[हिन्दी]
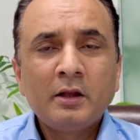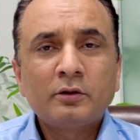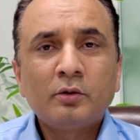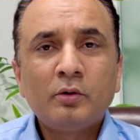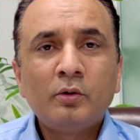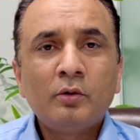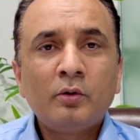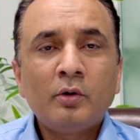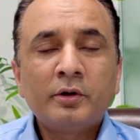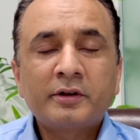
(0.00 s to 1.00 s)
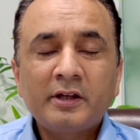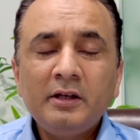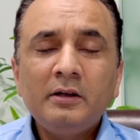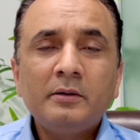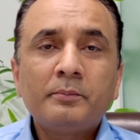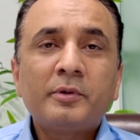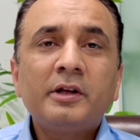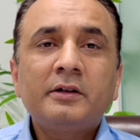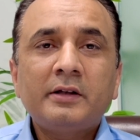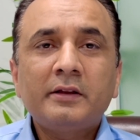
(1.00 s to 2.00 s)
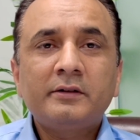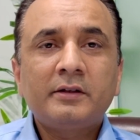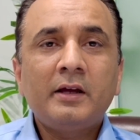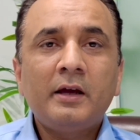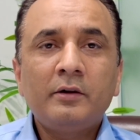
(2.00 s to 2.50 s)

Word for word: तो स्किन ब्रिक टेस्ट है